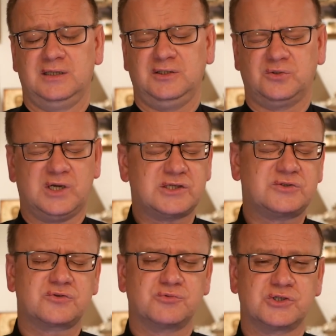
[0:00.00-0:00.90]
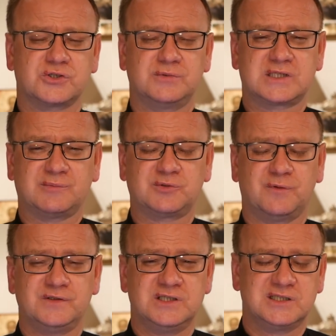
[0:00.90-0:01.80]
I tu każdy już musi sobie sam
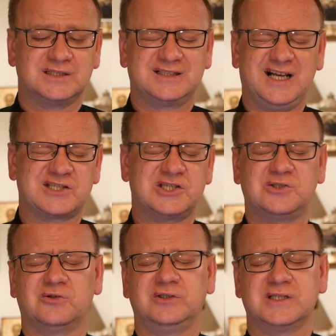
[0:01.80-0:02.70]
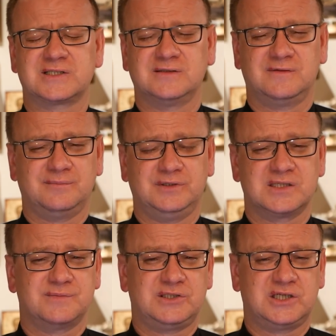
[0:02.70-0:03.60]
odpowiedzieć, dlaczego jest we mnie
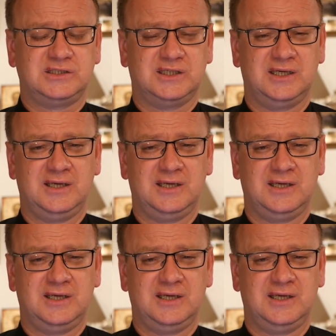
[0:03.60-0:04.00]
zmęczenie,